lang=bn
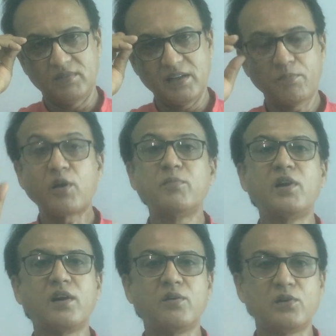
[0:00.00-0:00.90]
এর
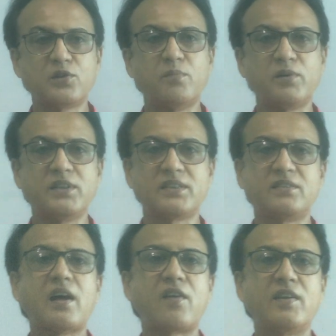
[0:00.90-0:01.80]
ফর্মুলাগুলো সম্বন্ধে
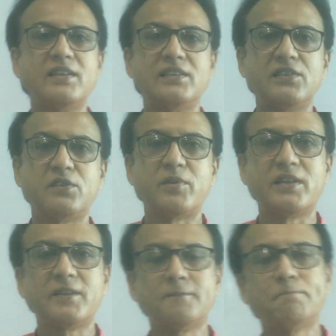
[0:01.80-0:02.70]
একটু ধারণা দিয়েছি
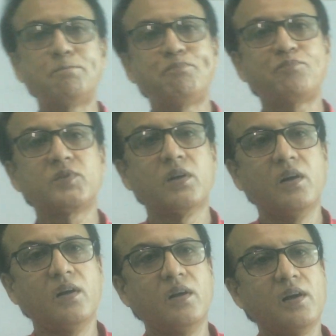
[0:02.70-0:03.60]
তোমাদের
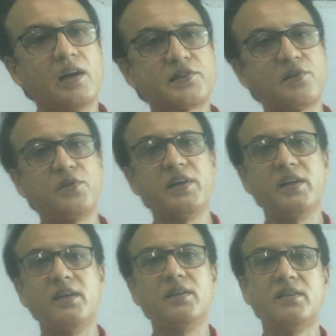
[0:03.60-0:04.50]
আশা করি
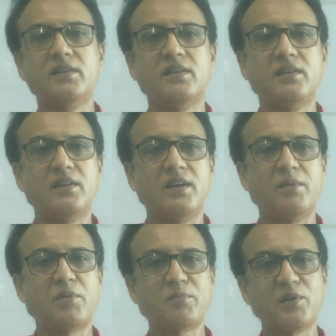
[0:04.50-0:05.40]

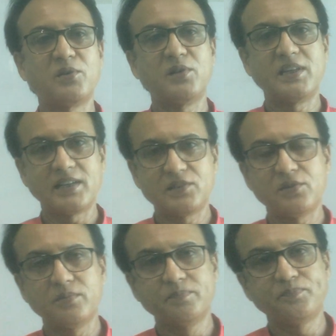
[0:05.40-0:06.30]
ফর্মুলাগুলো
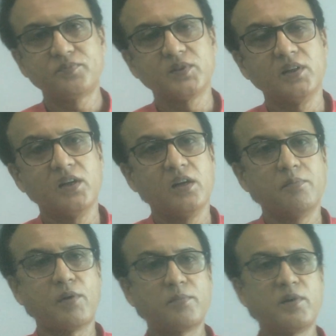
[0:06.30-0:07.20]
দেখেছো
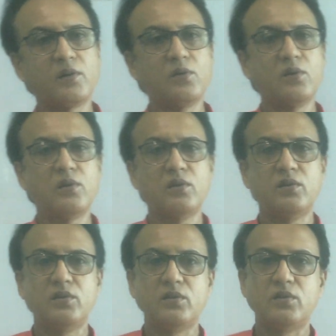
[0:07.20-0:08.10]
ফর্মুলাগুলো
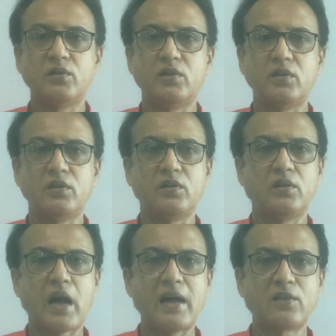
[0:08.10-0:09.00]

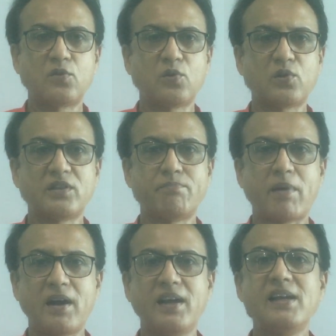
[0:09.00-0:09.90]
আয়ত্ত করতে
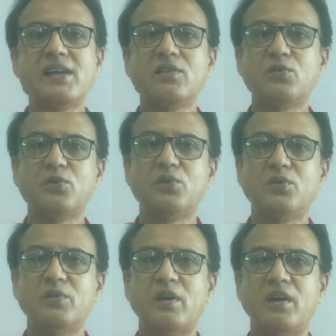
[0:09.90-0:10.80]
পারলেই কিন্তু
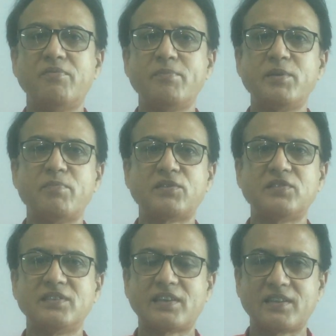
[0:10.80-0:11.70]
ফিফটি
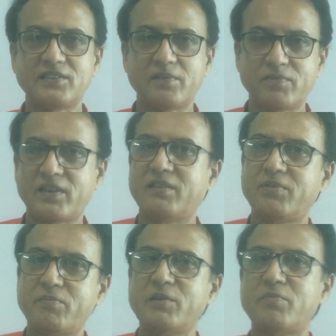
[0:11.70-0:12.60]
পার্সেন্ট একটা চ্যাপ্টারের
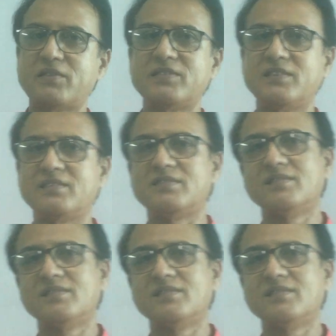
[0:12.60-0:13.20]
ফিফটি পার্সেন্ট